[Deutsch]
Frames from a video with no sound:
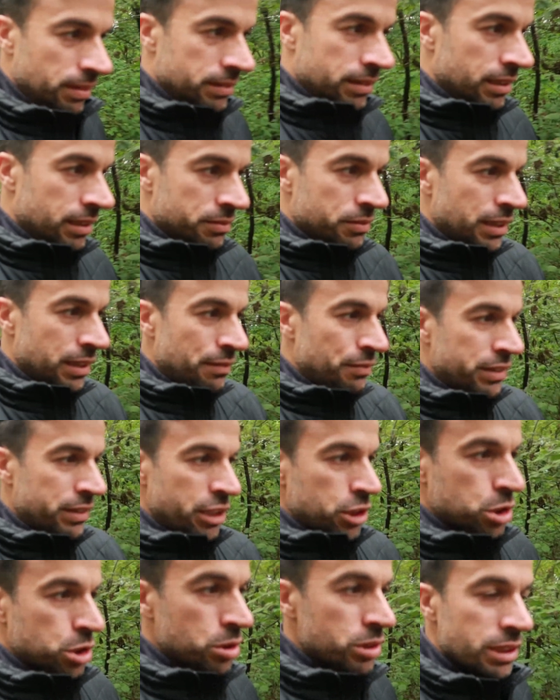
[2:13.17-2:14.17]
das wird einfach
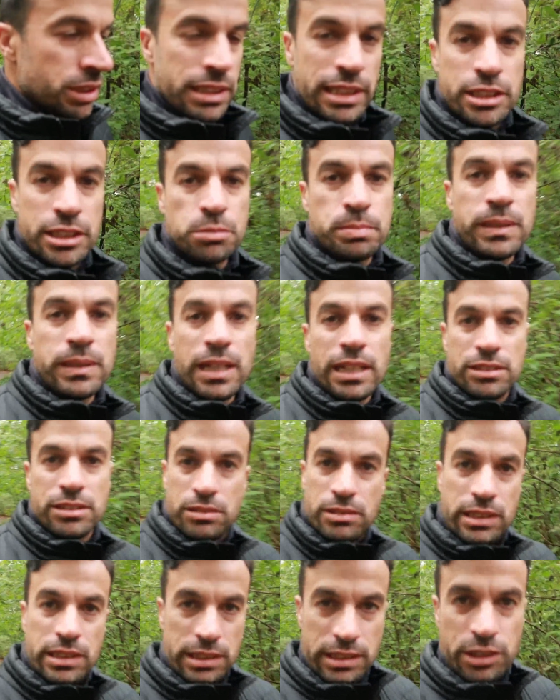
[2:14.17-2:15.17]
der schönste Tennisspieler,
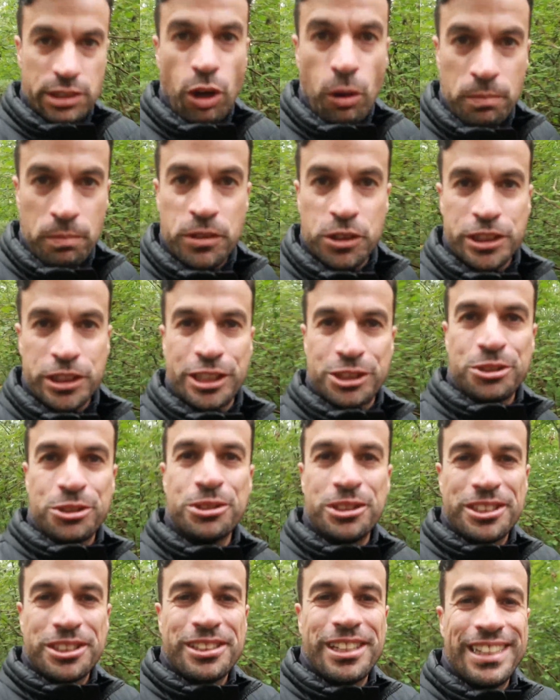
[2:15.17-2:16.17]
also nicht, nicht optisch der
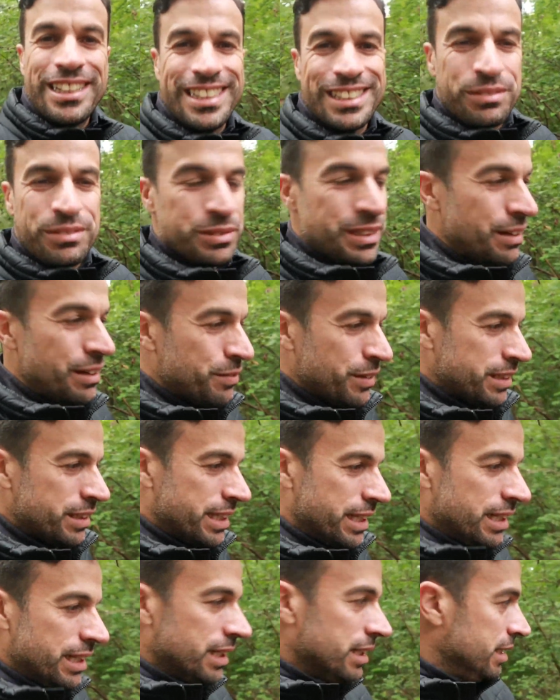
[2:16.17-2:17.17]
schönste, sondern das wird einfach
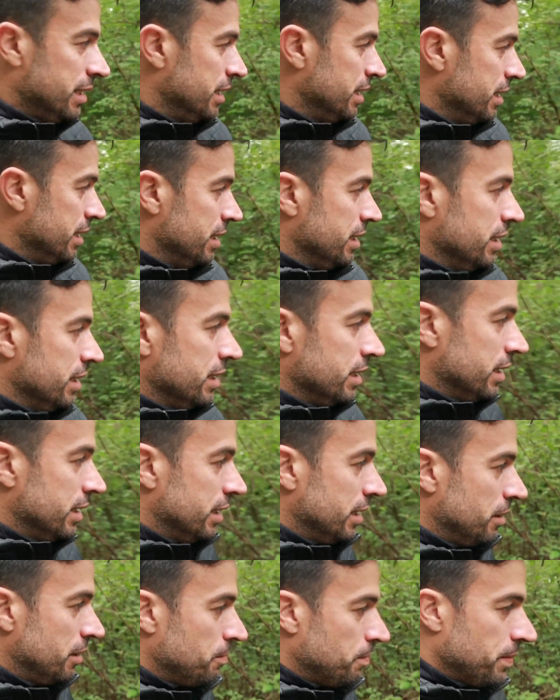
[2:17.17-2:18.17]
der
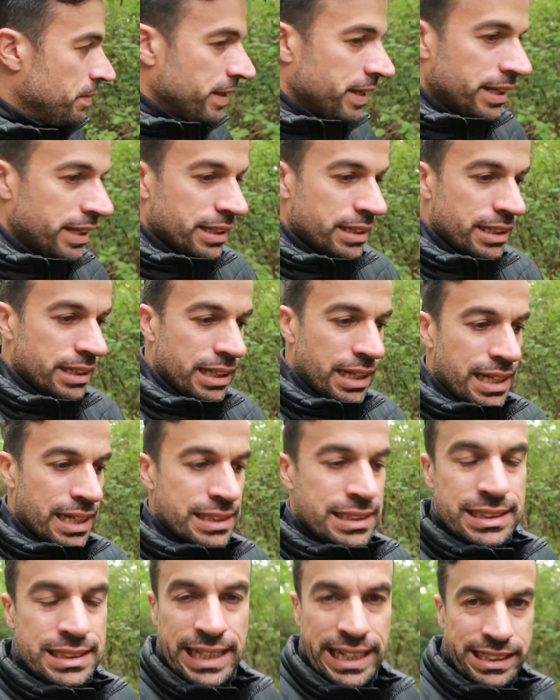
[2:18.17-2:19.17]
ähm,
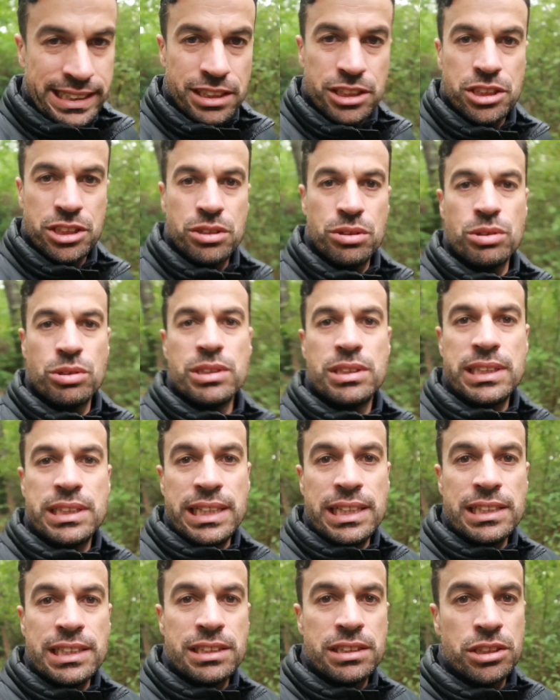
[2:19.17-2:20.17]
ästhetischste und
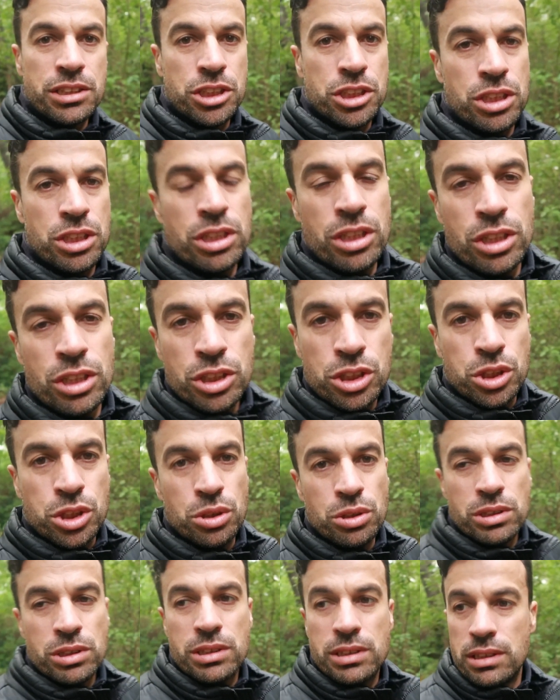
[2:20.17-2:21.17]
stilistisch
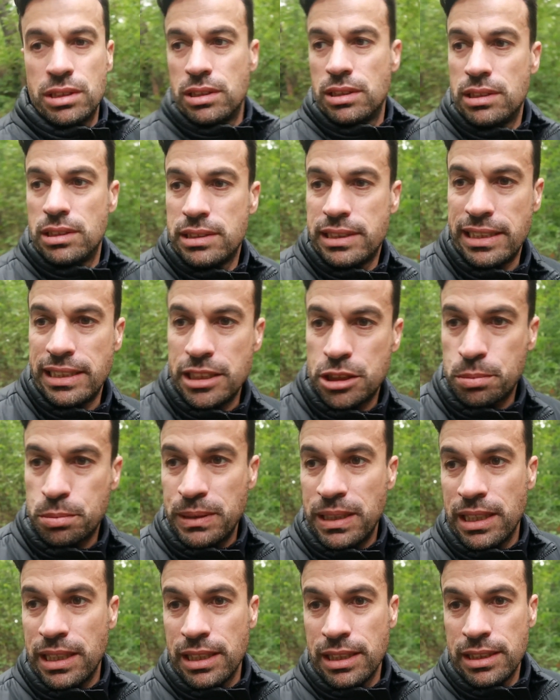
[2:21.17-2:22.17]
schönste
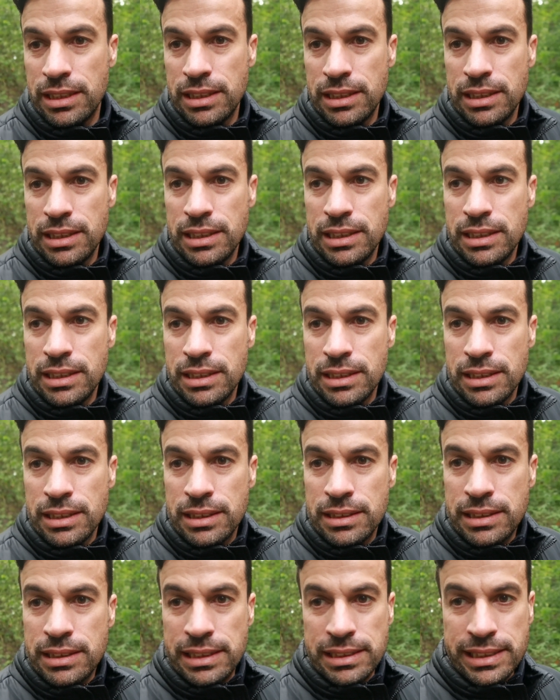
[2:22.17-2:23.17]
Tennisspieler,
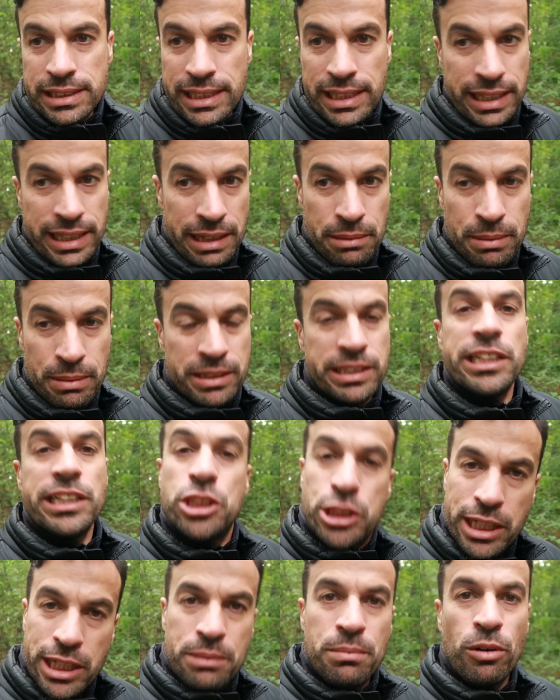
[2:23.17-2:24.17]
den es je gegeben hat. Den
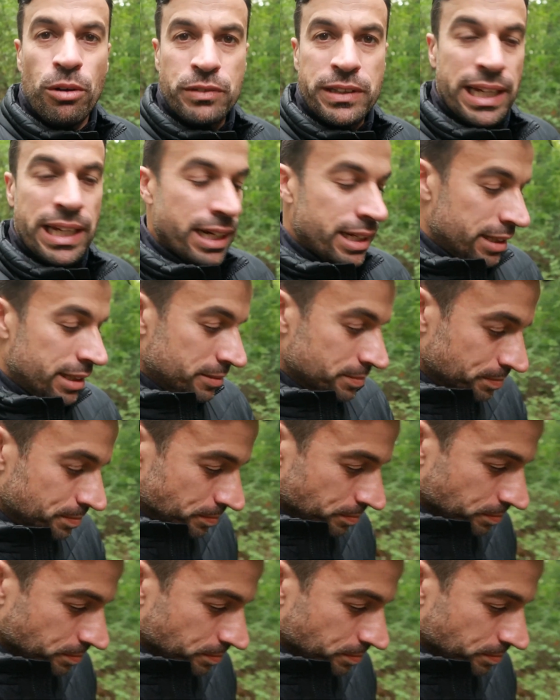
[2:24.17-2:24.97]
schicke ich mal auf die Erde.